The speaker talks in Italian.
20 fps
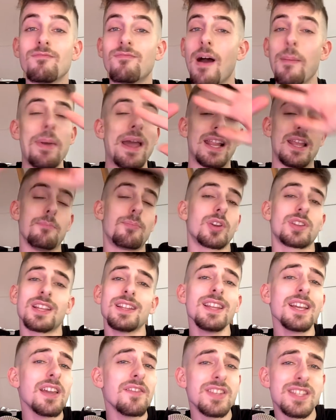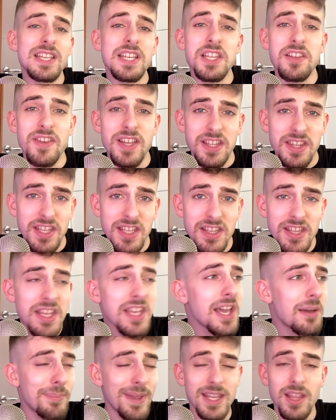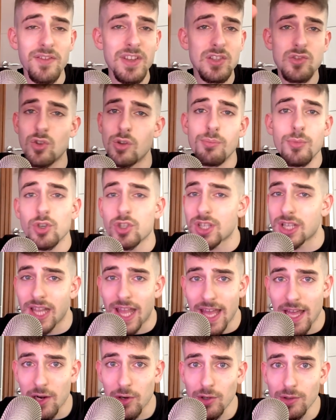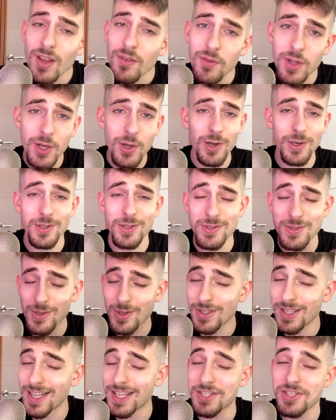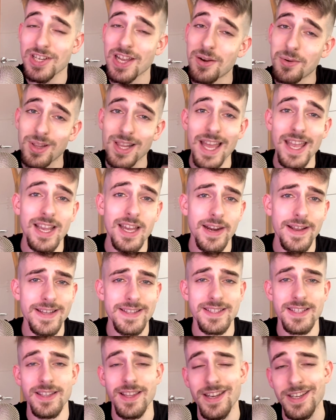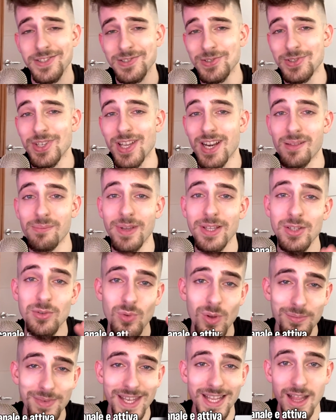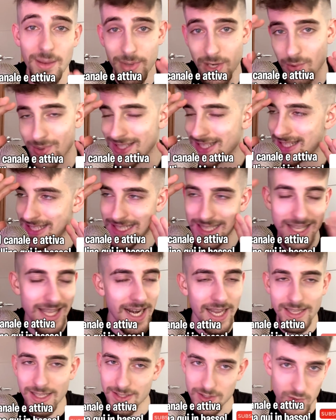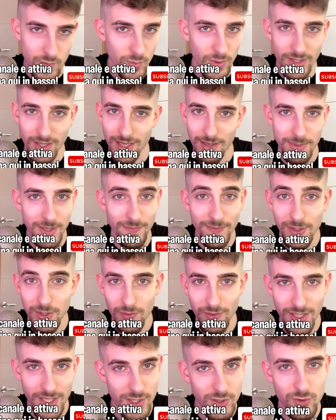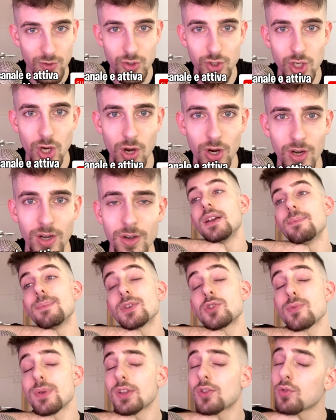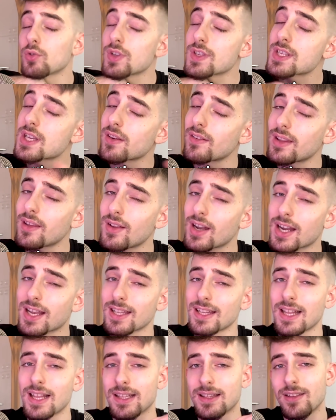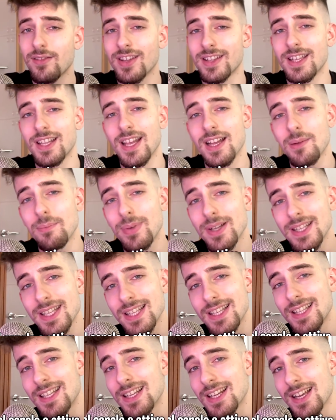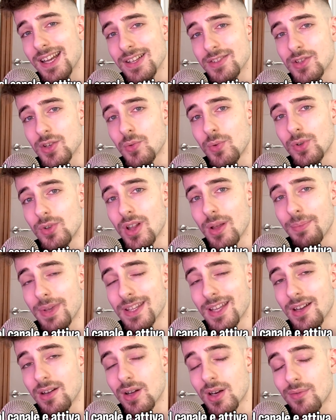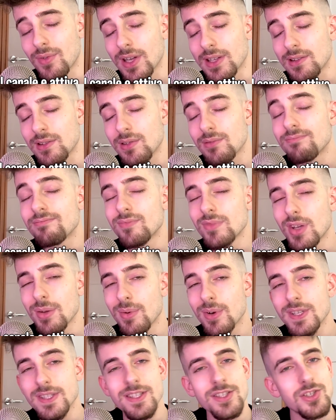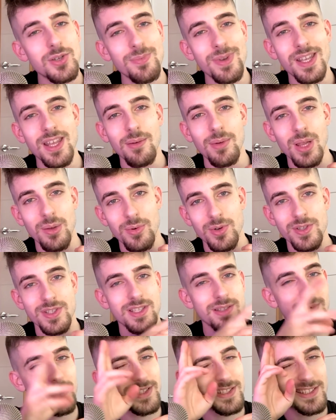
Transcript: Va bene, l'importante è che vi siete divertiti, che abbiate visto il mio sclero. Vi ricordo solo di lasciare un like, ragazzi, e di raggiungere almeno i 2000 per questa sclerata assurda che mi ha fatto venire sto gioco. Ma soprattutto iscrivetevi al canale, e attivate la campanellina nel caso in cui non l'abbiate ancora fatto. Noi boys, ci becchiamo alla prossima.